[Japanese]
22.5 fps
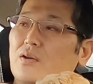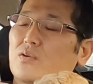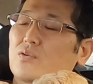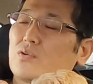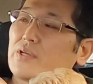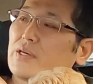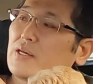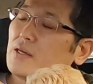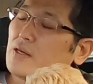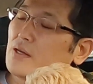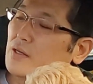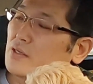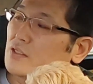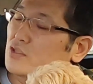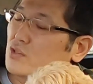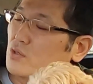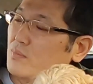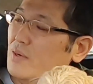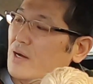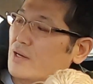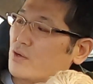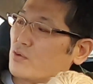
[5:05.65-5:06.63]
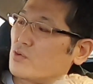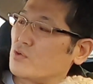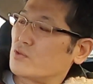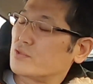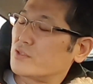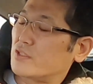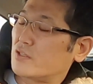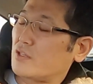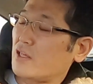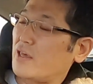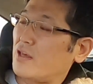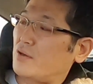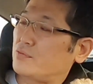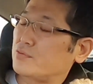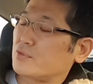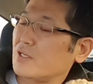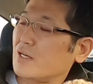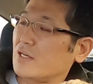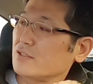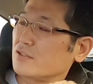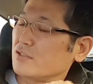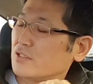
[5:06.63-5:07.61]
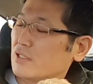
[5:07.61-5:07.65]
これ、一回り動くって、
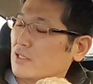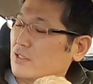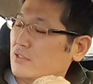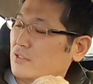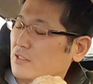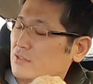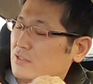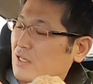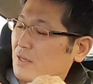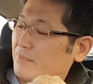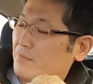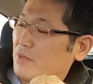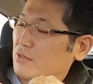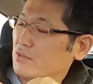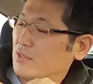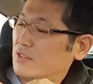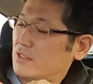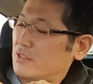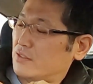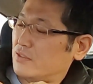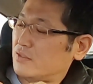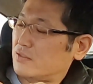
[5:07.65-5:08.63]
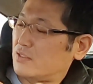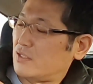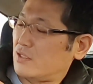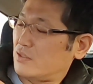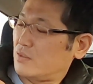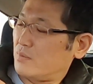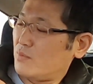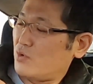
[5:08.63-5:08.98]
蓋がついてなかったら300円なんですけれ